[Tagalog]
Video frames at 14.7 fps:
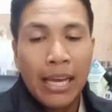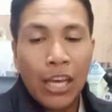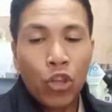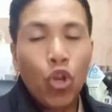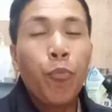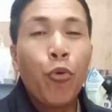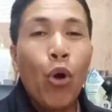
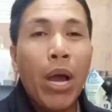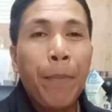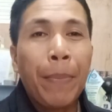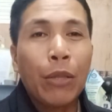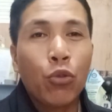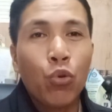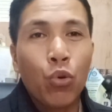Ito po
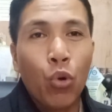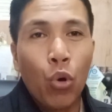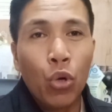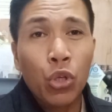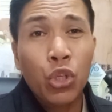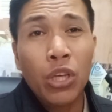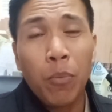ay
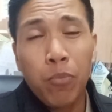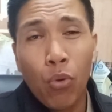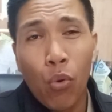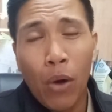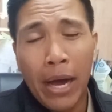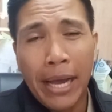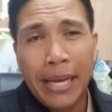patungkol sa
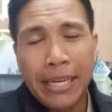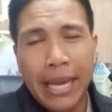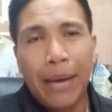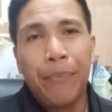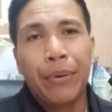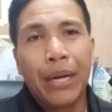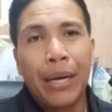buhay ni
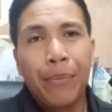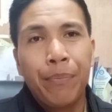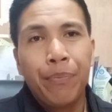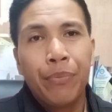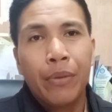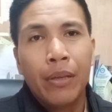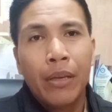Abraham.
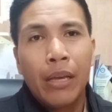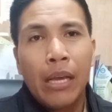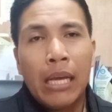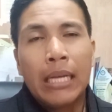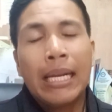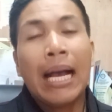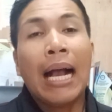
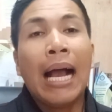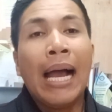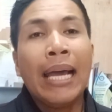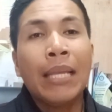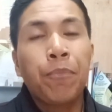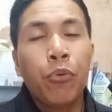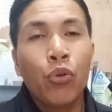Na
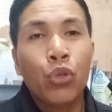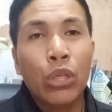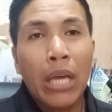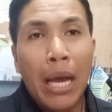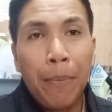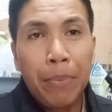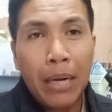kahit po
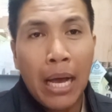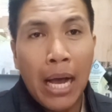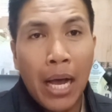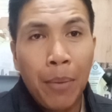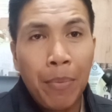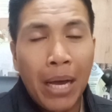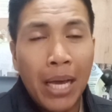si
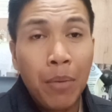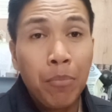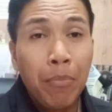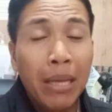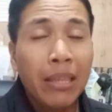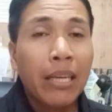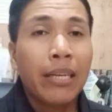Abraham ay
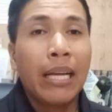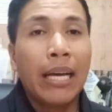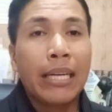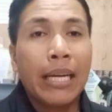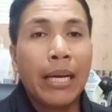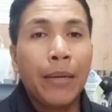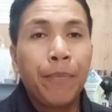matanda
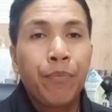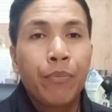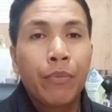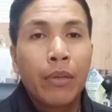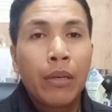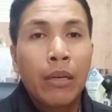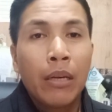na,
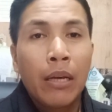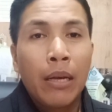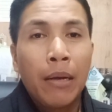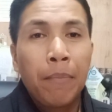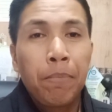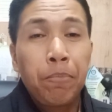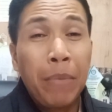
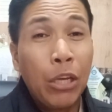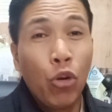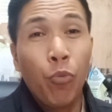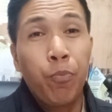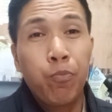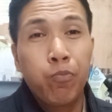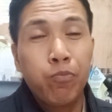
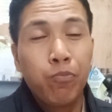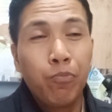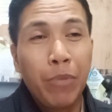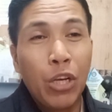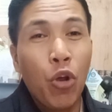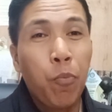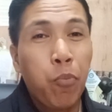minup,
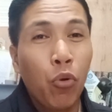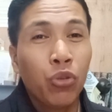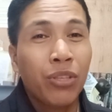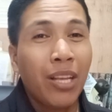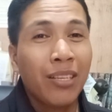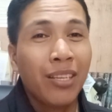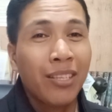
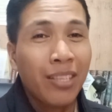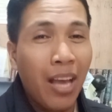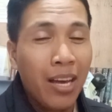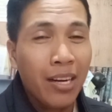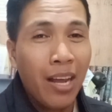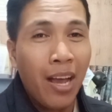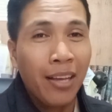minupos na si
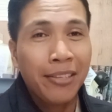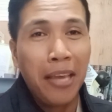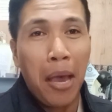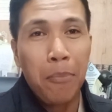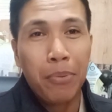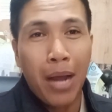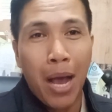Sarah,
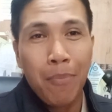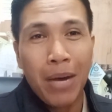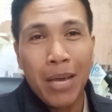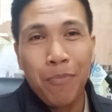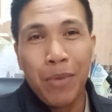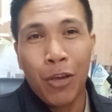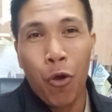si Abraham
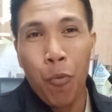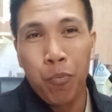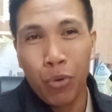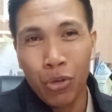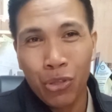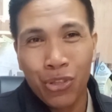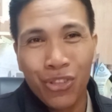ay
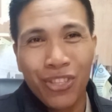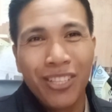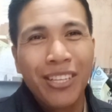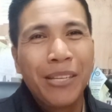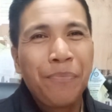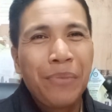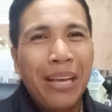
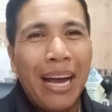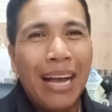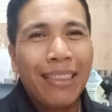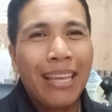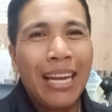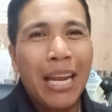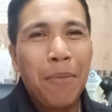mikupos,
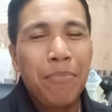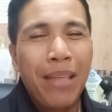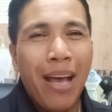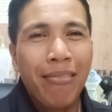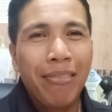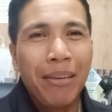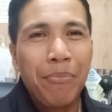at alam
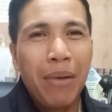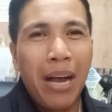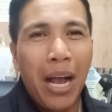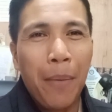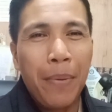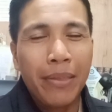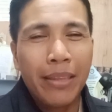natin
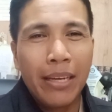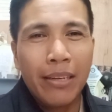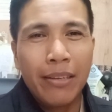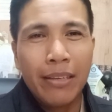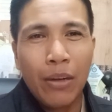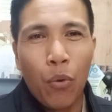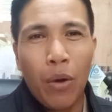mga kapatid
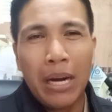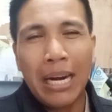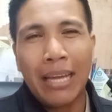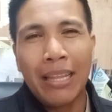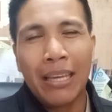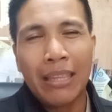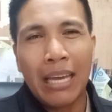na
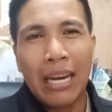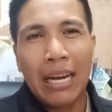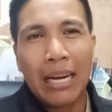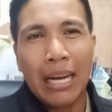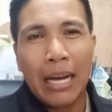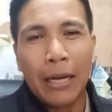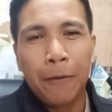wala na
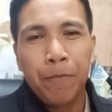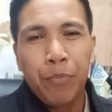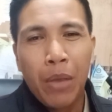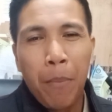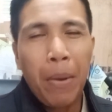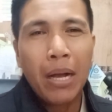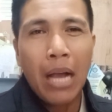talagang
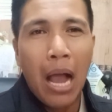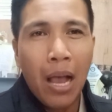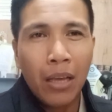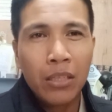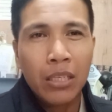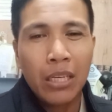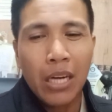
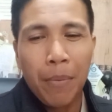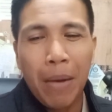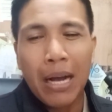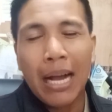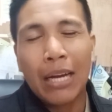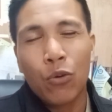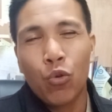pag-asa na
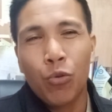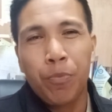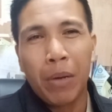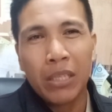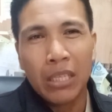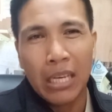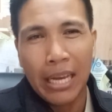
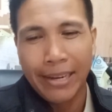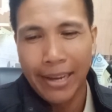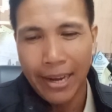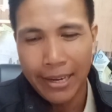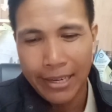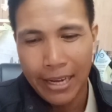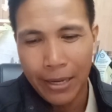magkaroon pa sila
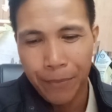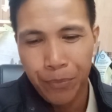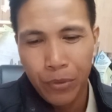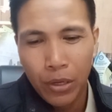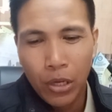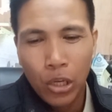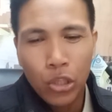ng
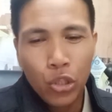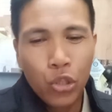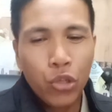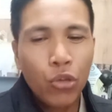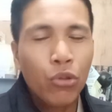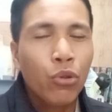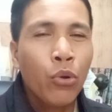anak
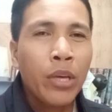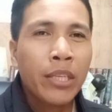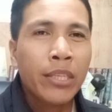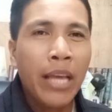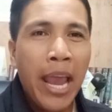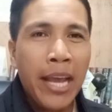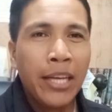due to
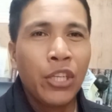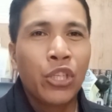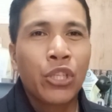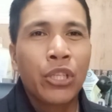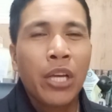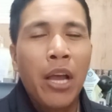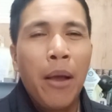his
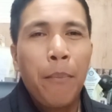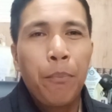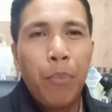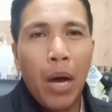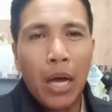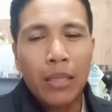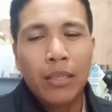age.
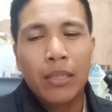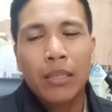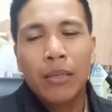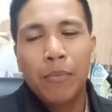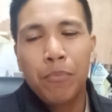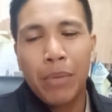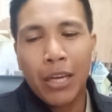But
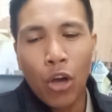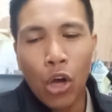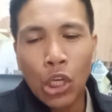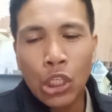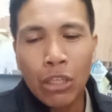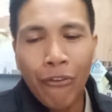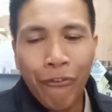
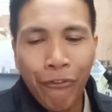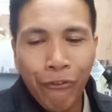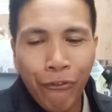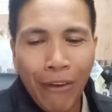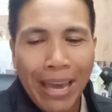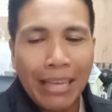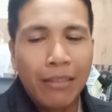because of
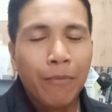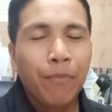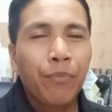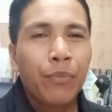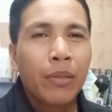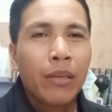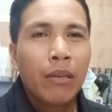faith,